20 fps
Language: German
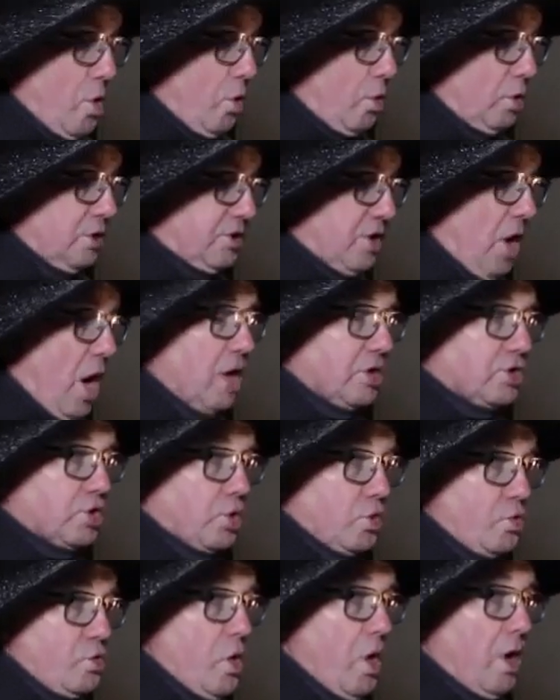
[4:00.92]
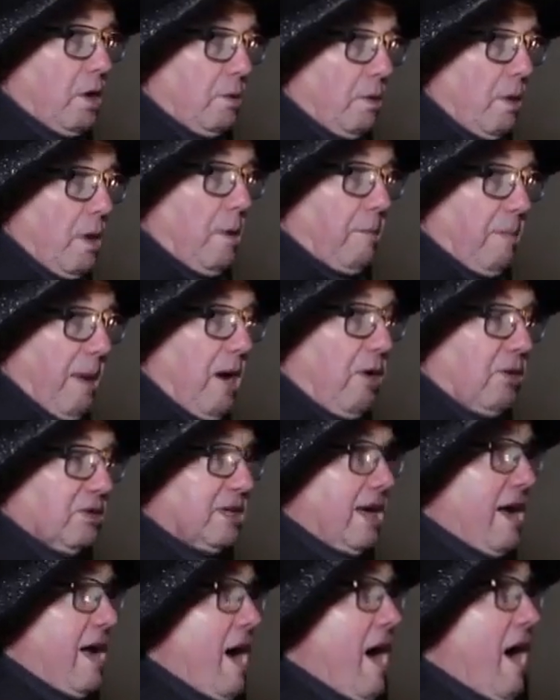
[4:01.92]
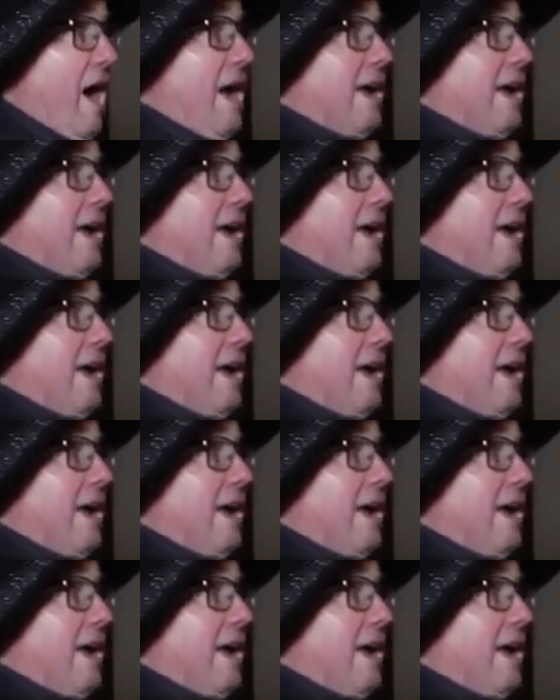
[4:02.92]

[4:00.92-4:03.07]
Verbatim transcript: Und dazu brauchte er